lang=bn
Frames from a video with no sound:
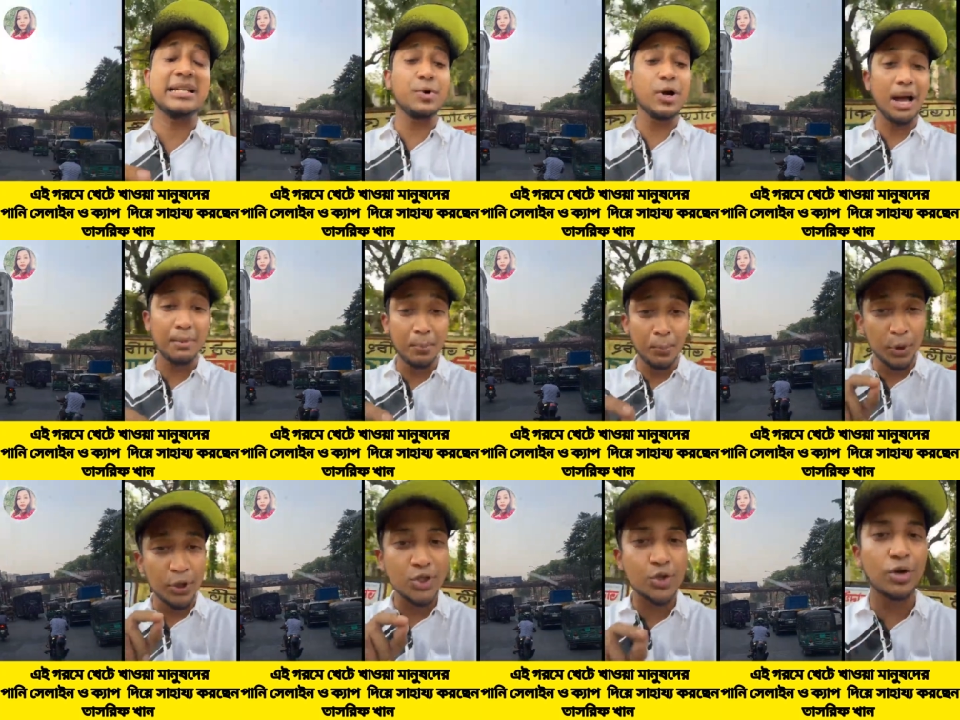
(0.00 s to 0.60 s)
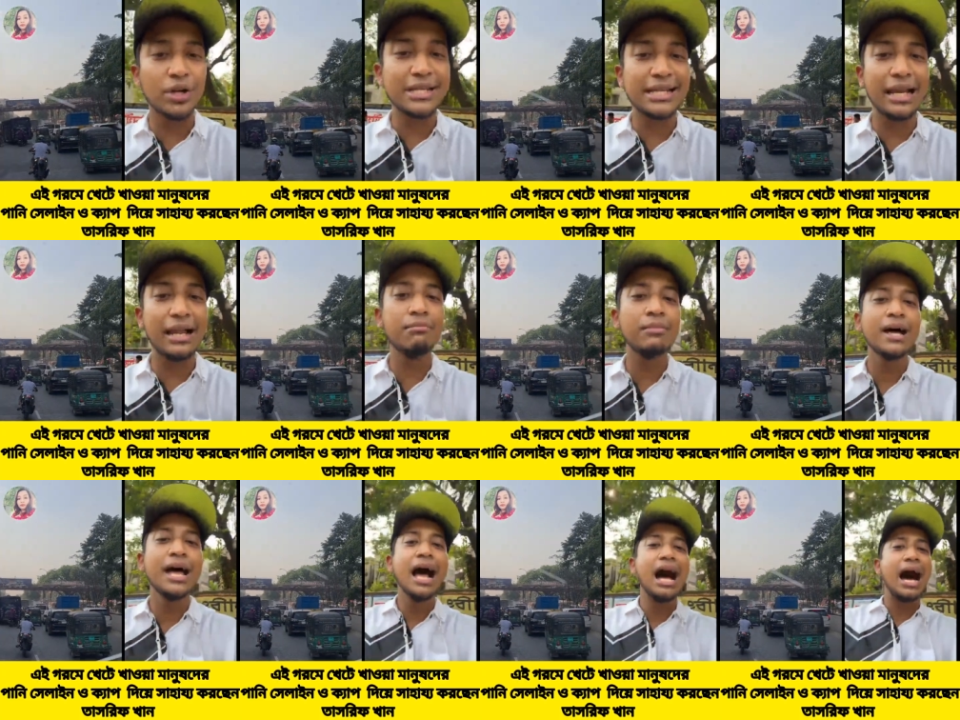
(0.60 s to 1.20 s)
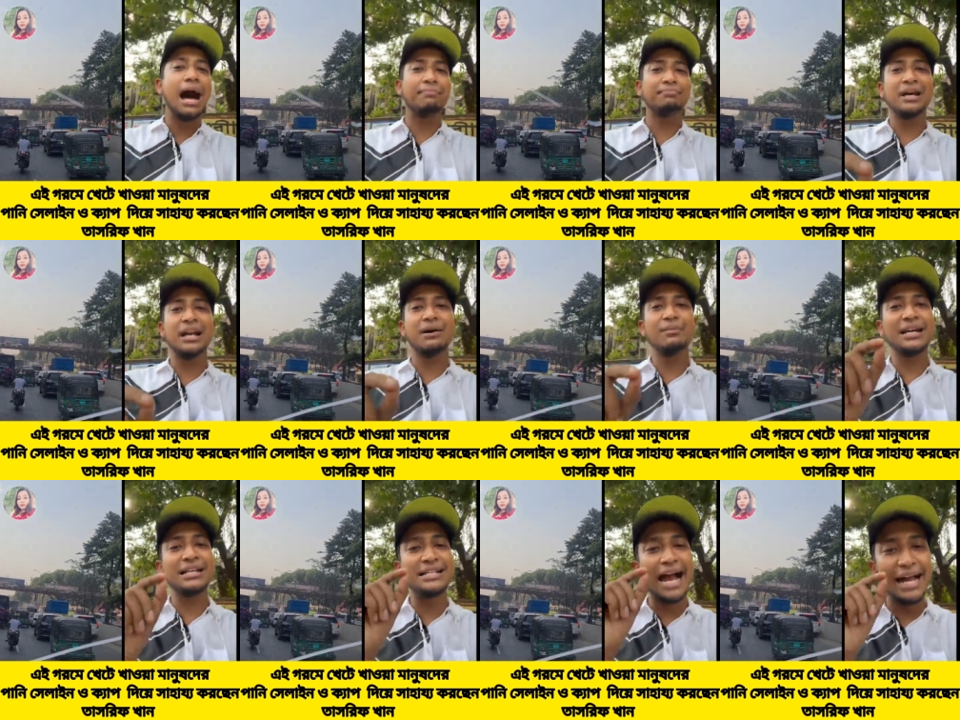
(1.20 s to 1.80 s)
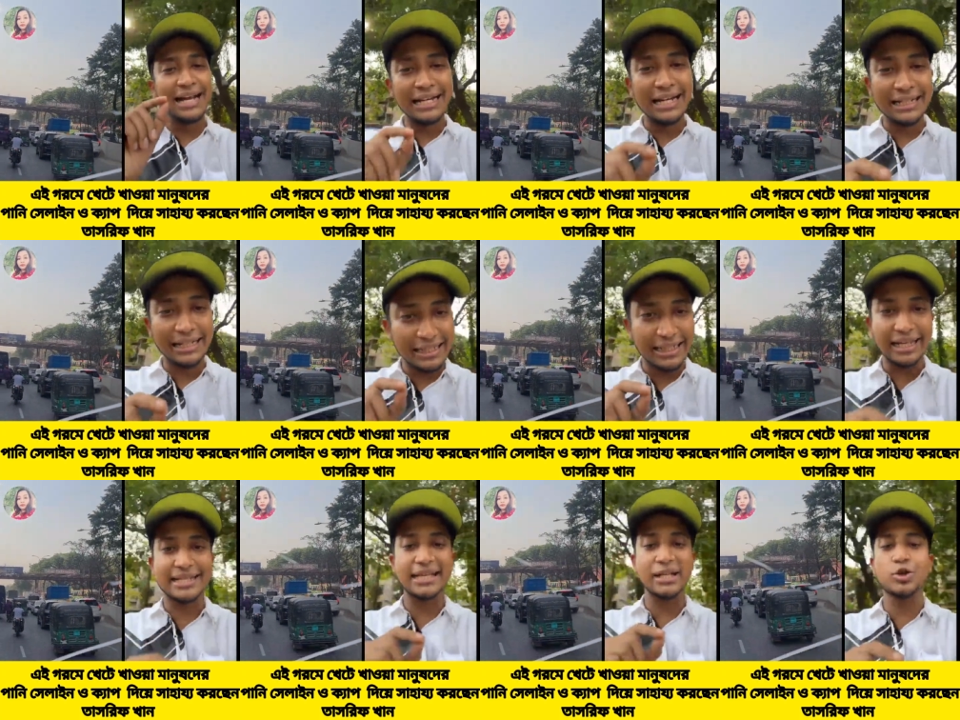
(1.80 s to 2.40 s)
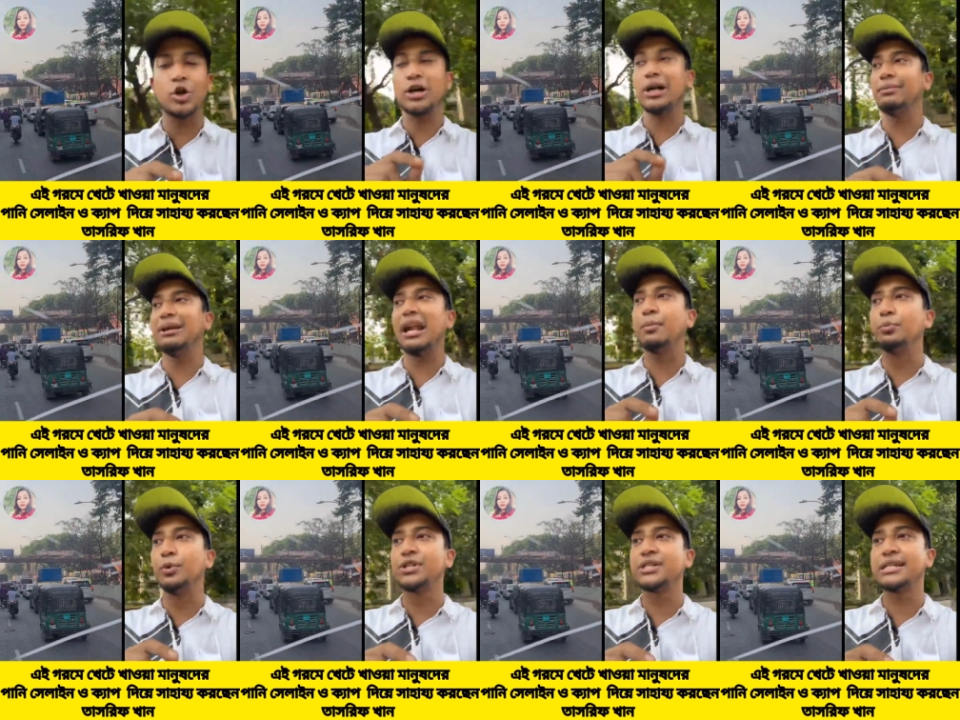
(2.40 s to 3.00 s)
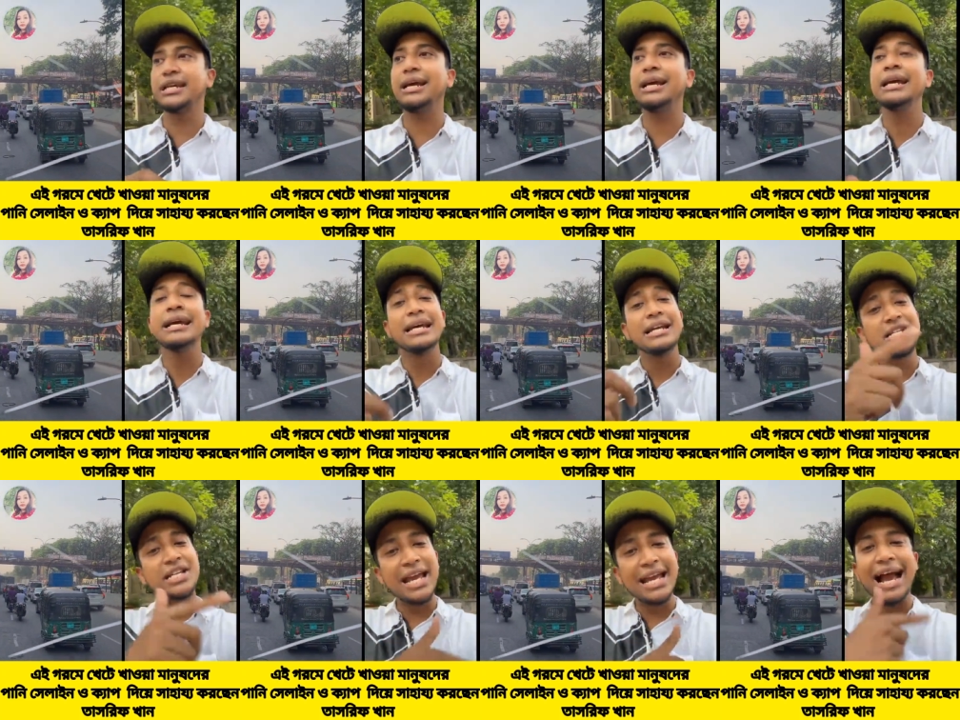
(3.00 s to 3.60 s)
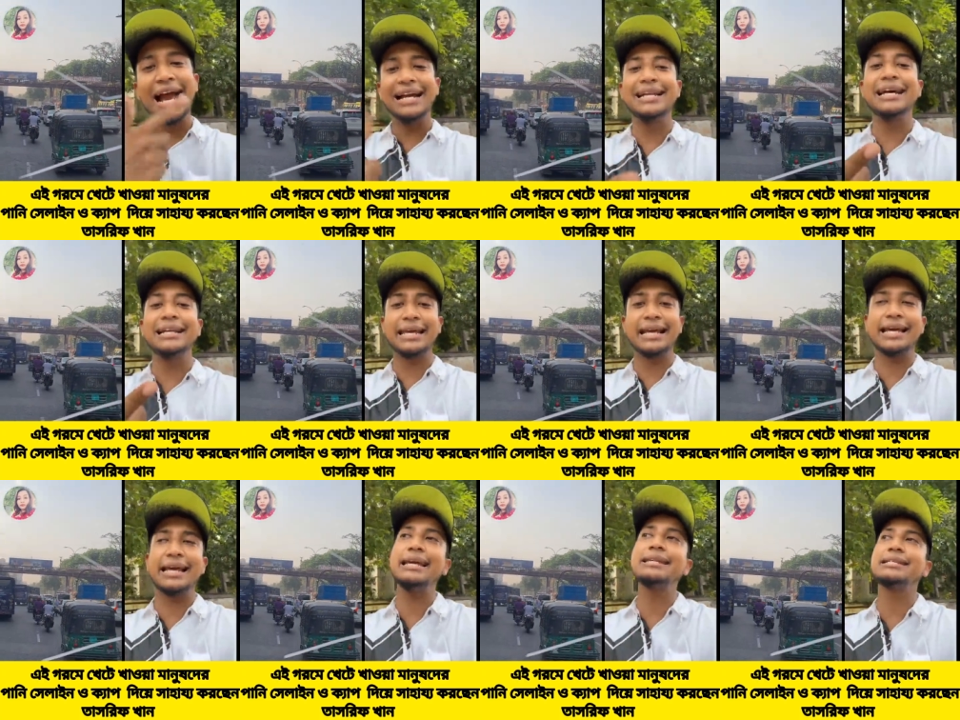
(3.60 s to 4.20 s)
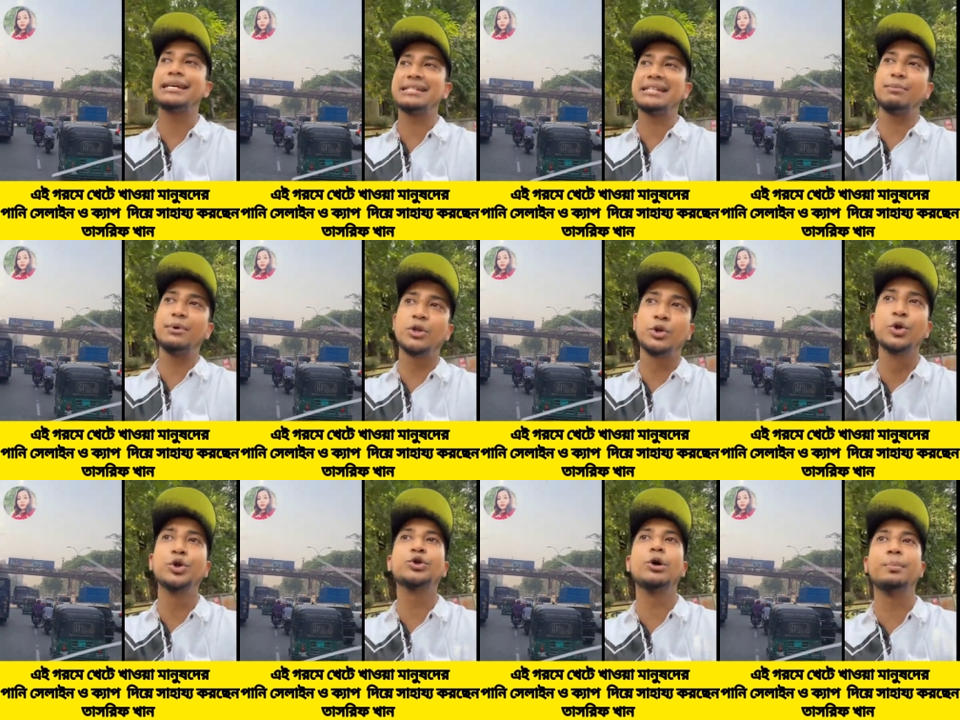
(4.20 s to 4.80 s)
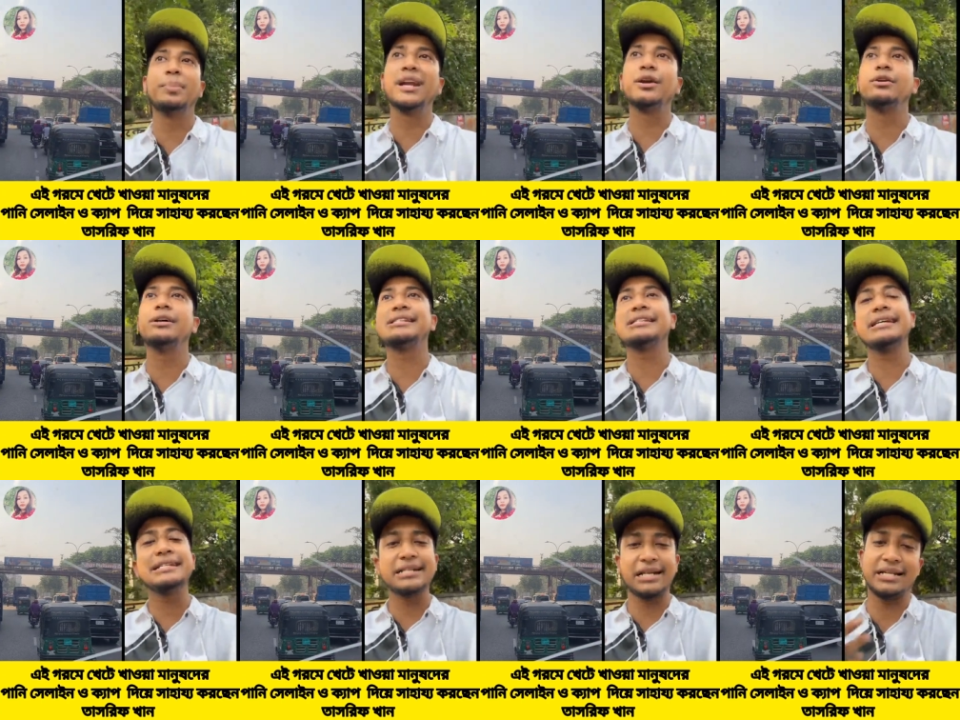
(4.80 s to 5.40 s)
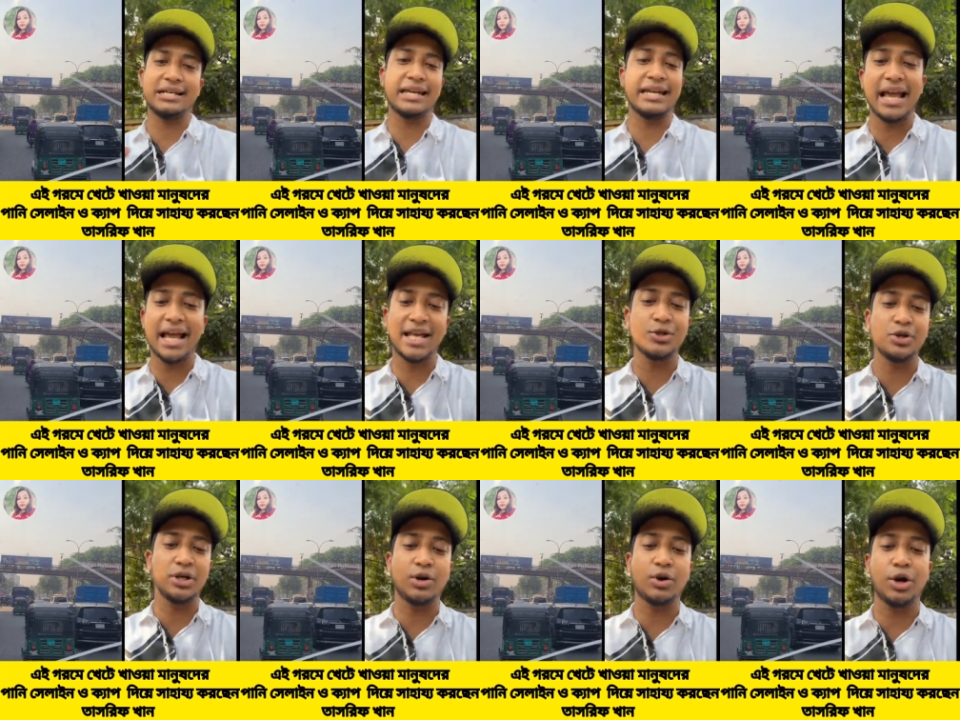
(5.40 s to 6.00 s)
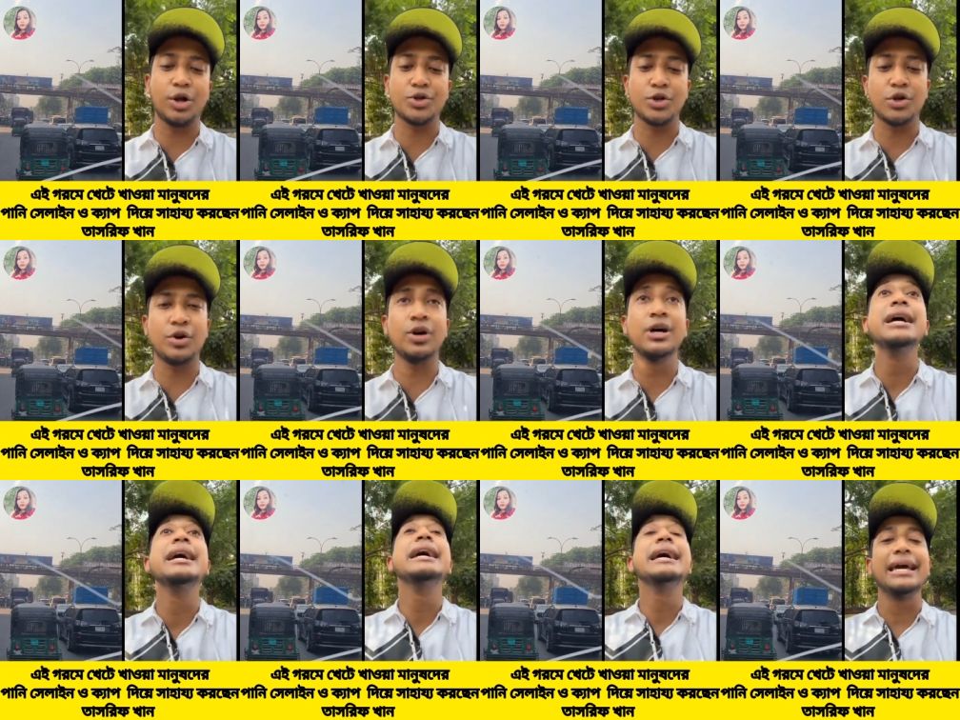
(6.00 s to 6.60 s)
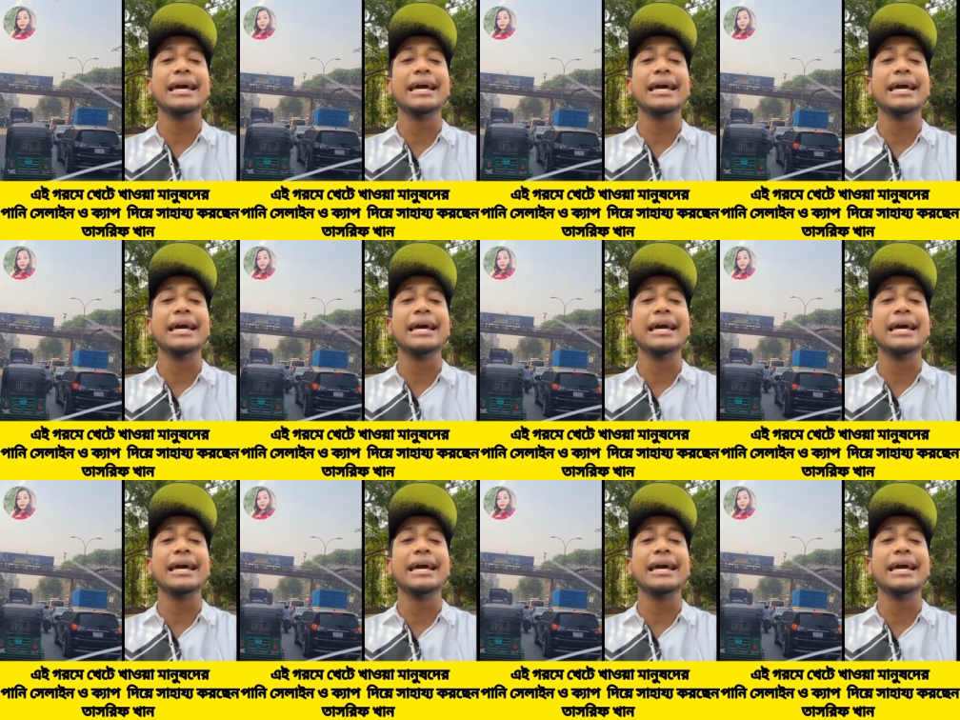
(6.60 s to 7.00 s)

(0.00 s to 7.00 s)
চাই এবং আমি পোস্ট করেছিলাম আপনারা আমাকে যে আইডিয়াটা দিয়েছেন সকালবেলার পোস্টে সেই আইডিয়া থেকেই জাস্ট আমি দ্রুত বের হয়েছি যে কিছু একটা করার জন্য এই দেখেন